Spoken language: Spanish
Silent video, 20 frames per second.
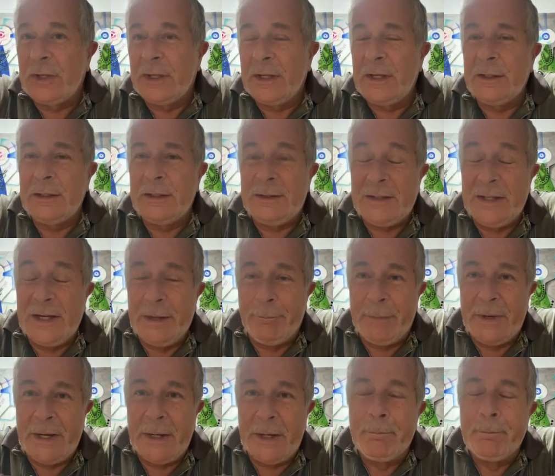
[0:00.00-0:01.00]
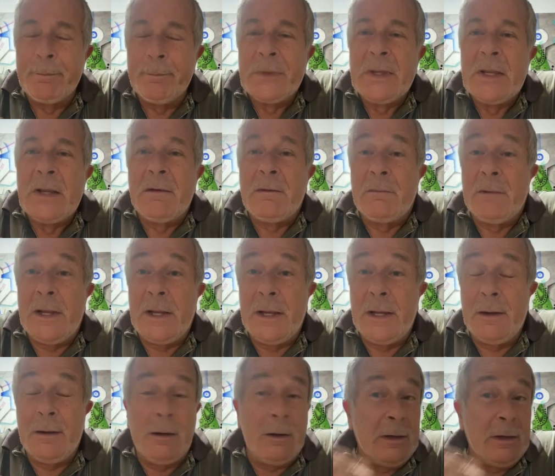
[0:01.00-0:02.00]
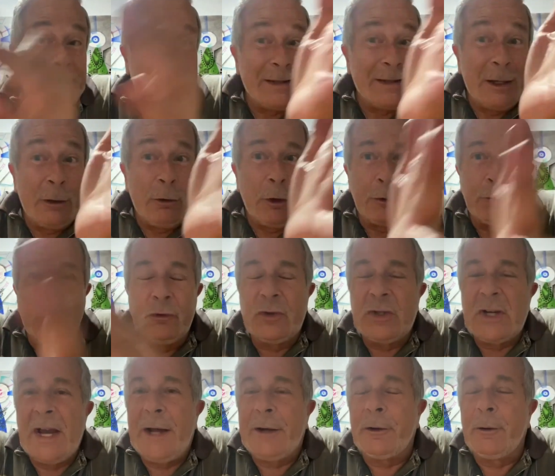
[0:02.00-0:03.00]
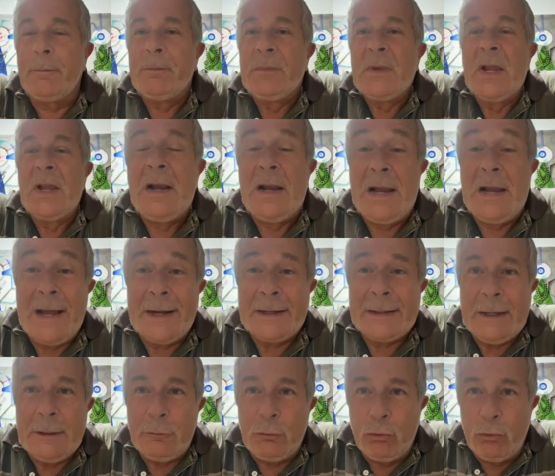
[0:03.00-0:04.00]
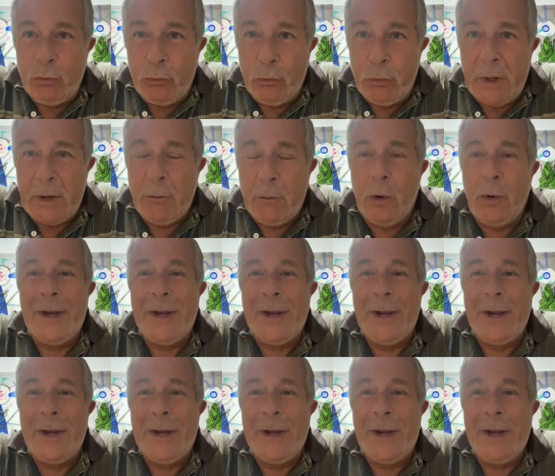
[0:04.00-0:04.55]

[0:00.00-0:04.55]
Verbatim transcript: de diciembre, eh, recién lo anunciaron, largan un nuevo